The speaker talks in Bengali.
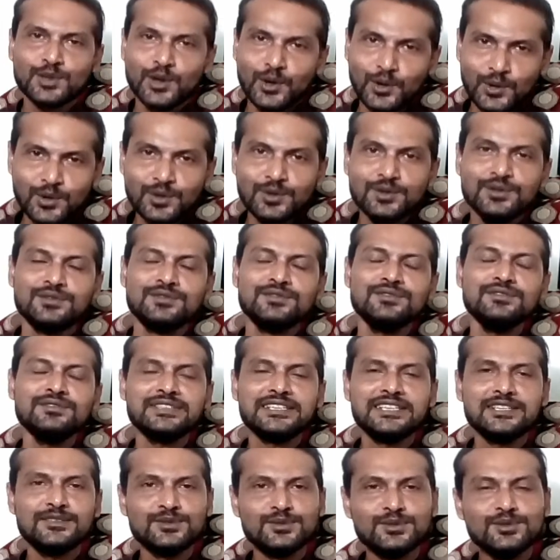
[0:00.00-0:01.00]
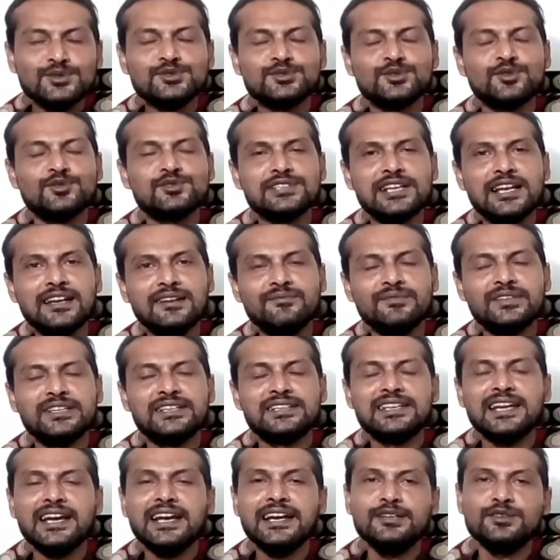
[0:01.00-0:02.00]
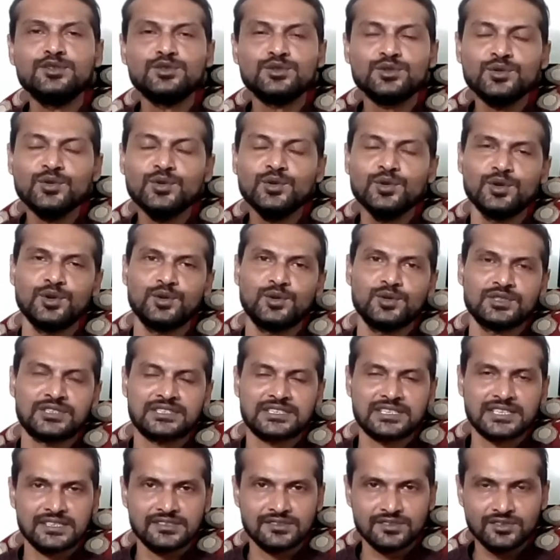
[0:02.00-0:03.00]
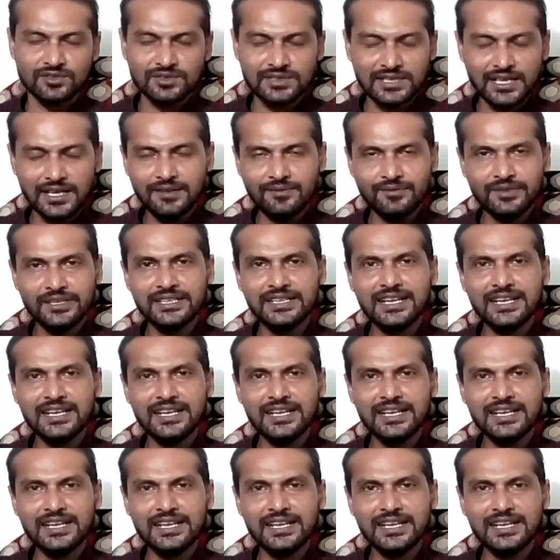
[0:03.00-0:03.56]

তখন কিন্তু সোশ্যাল মিডিয়ায় ট্রোল হচ্ছে সোশ্যাল